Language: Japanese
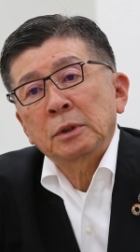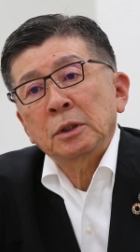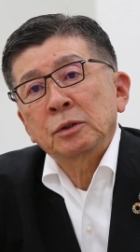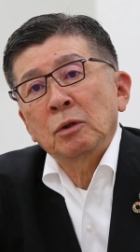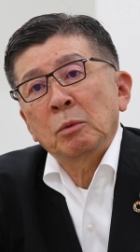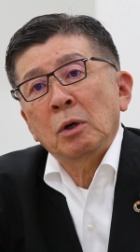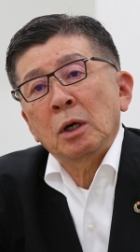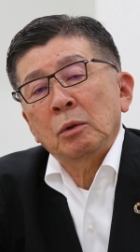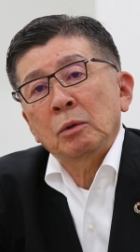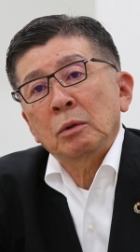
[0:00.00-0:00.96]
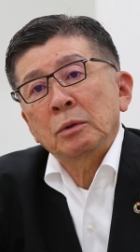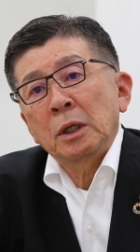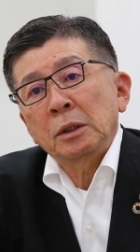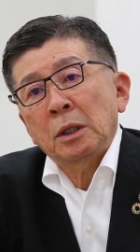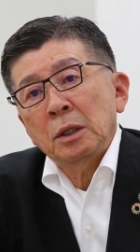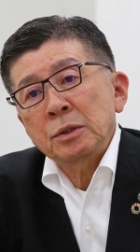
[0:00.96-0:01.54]
私どもはこの
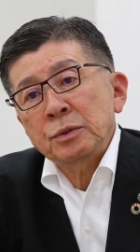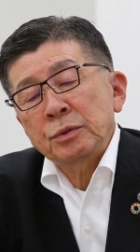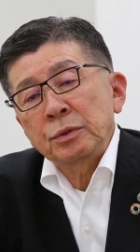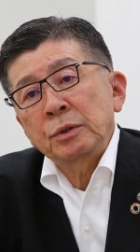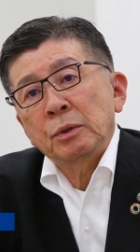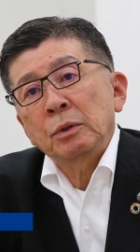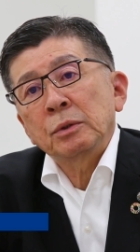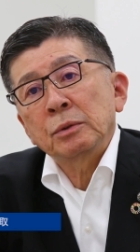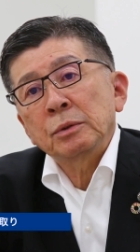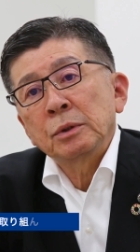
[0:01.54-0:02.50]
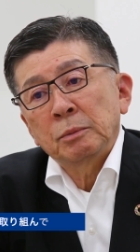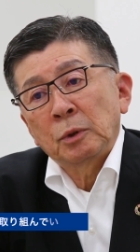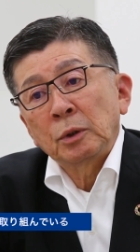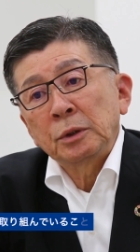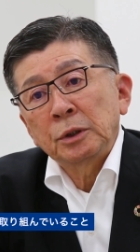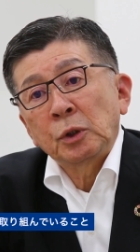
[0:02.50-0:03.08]
電解水というも
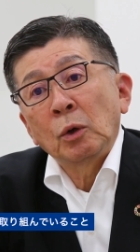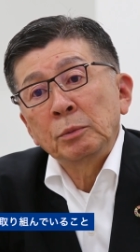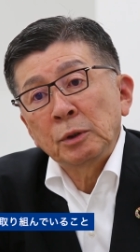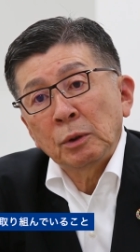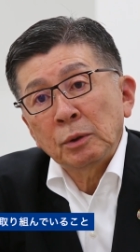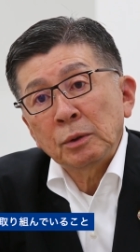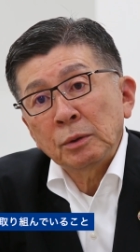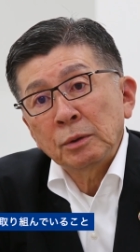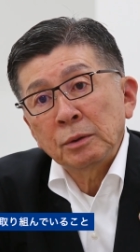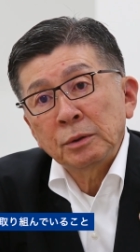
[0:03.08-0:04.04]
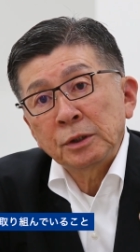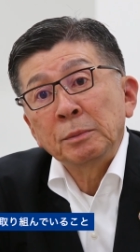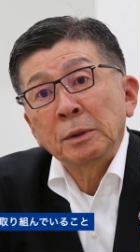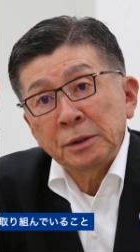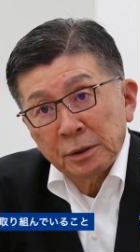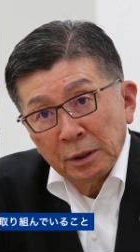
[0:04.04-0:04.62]
のに興味を
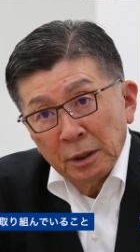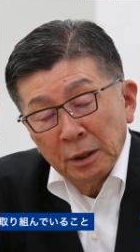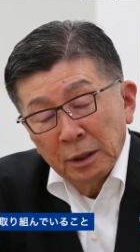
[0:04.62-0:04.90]
示して、